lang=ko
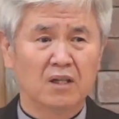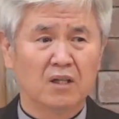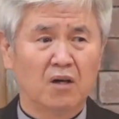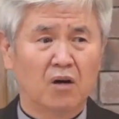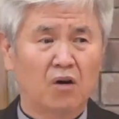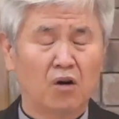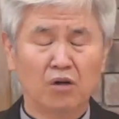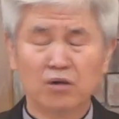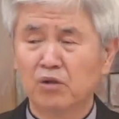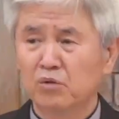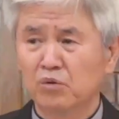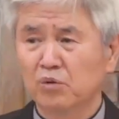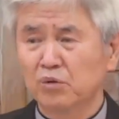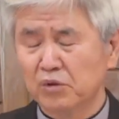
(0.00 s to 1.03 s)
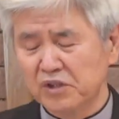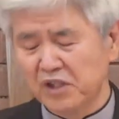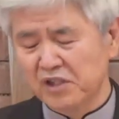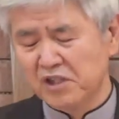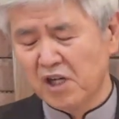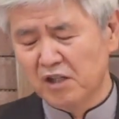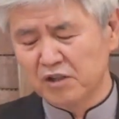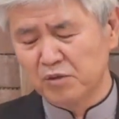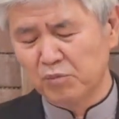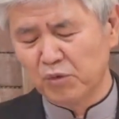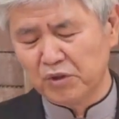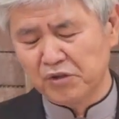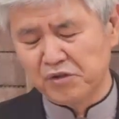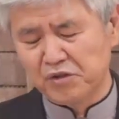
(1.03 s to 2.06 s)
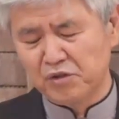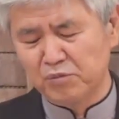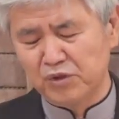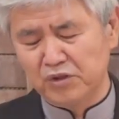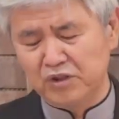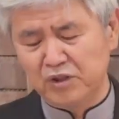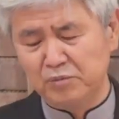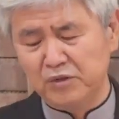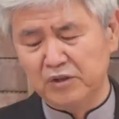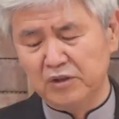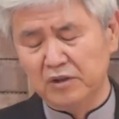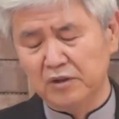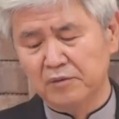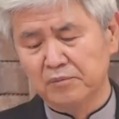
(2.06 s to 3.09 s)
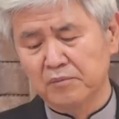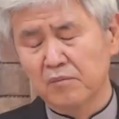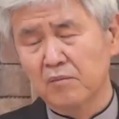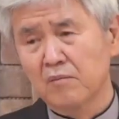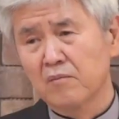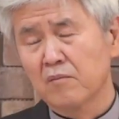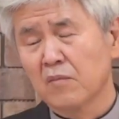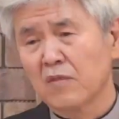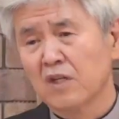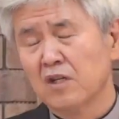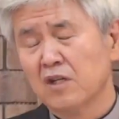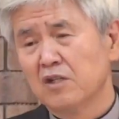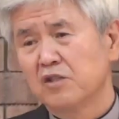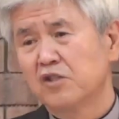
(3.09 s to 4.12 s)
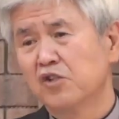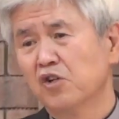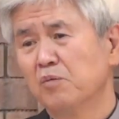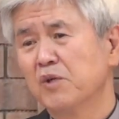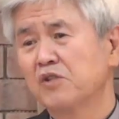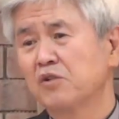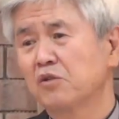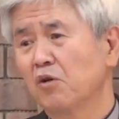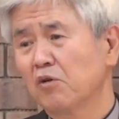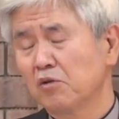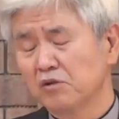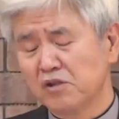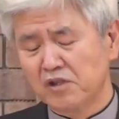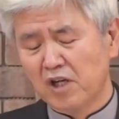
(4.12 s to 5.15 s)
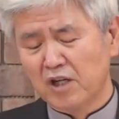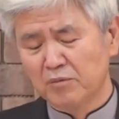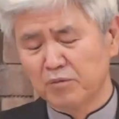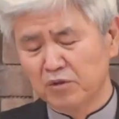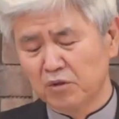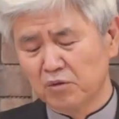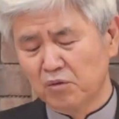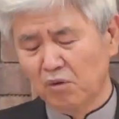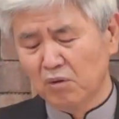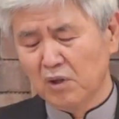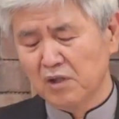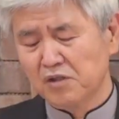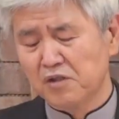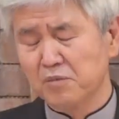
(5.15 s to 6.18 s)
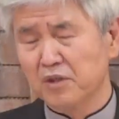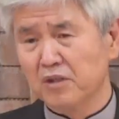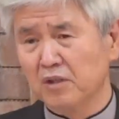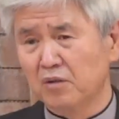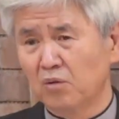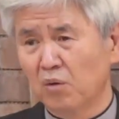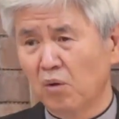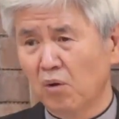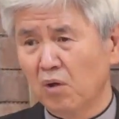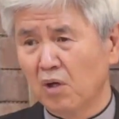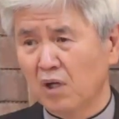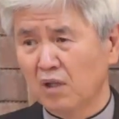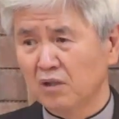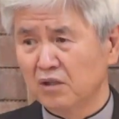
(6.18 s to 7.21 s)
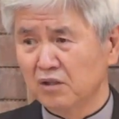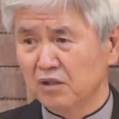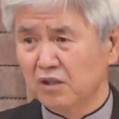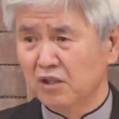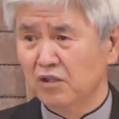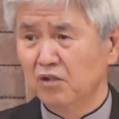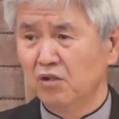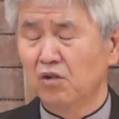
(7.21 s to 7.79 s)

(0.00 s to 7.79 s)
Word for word: 어느 누구도 예상하지 못했을 문제입니다. 시험에서 떨어진 사람들도 똑같습니다. 똑같은 킬러